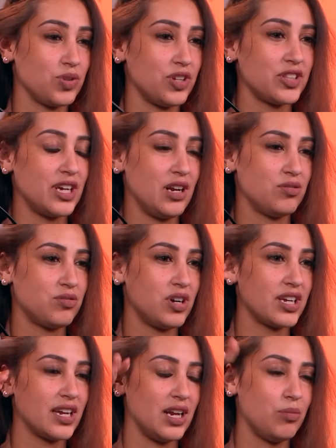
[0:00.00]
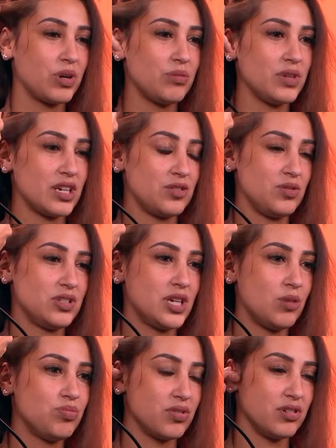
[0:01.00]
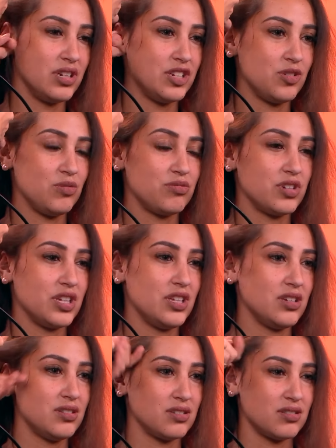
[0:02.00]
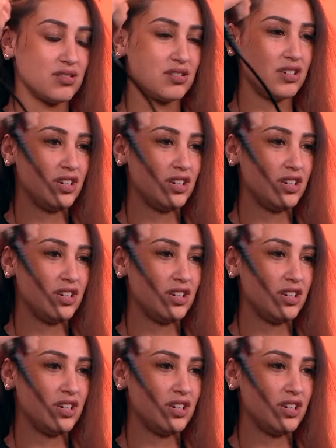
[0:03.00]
contente à la fois qu'elle a pris mes résultats pour euh, les envoyer euh,